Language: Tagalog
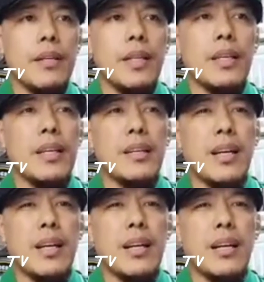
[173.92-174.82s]
naging
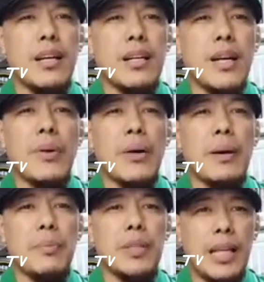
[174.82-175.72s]
uh,
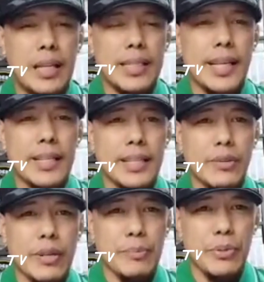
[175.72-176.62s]
kawawa po talaga dahil
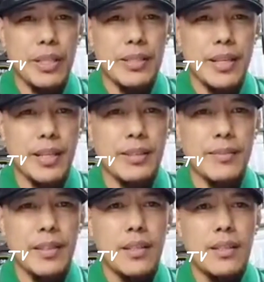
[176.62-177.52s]
nagkaroon na po siya ng sakit.
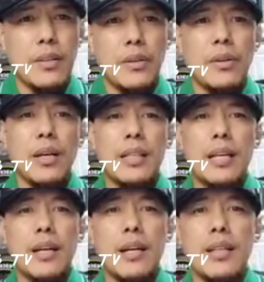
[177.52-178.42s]
No? Uh,
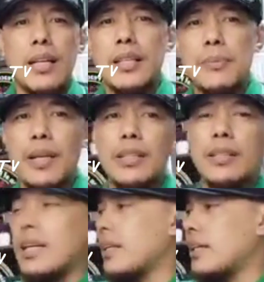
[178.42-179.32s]
talagang nakita po natin
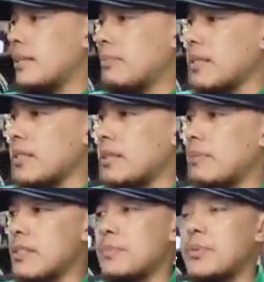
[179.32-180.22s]
talagang depressed na
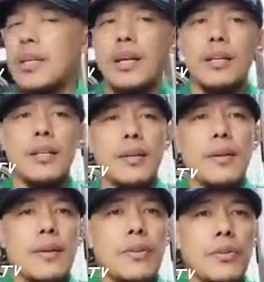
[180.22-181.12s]
depressed po siya.
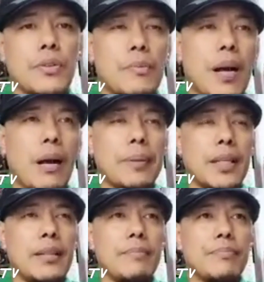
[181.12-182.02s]
No? So mga
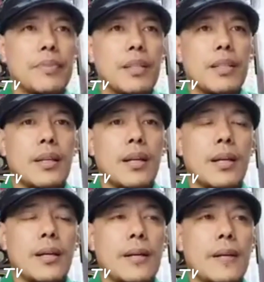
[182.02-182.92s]
kapatid,
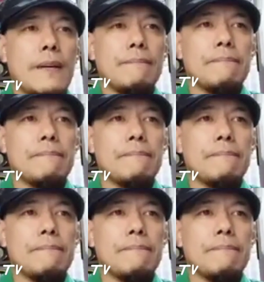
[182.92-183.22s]
uh,